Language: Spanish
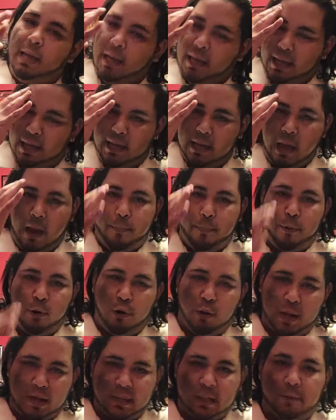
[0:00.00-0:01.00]
y ya por lo
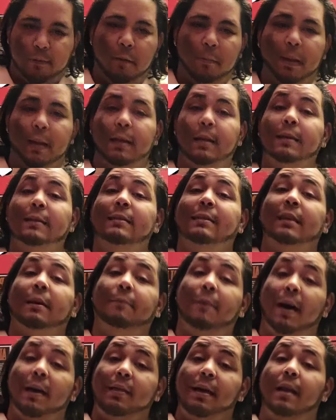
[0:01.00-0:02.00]
que se va a ver, se
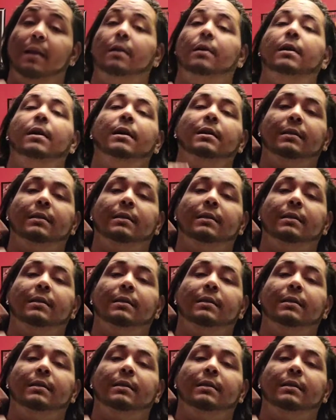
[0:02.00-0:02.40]
va a dar,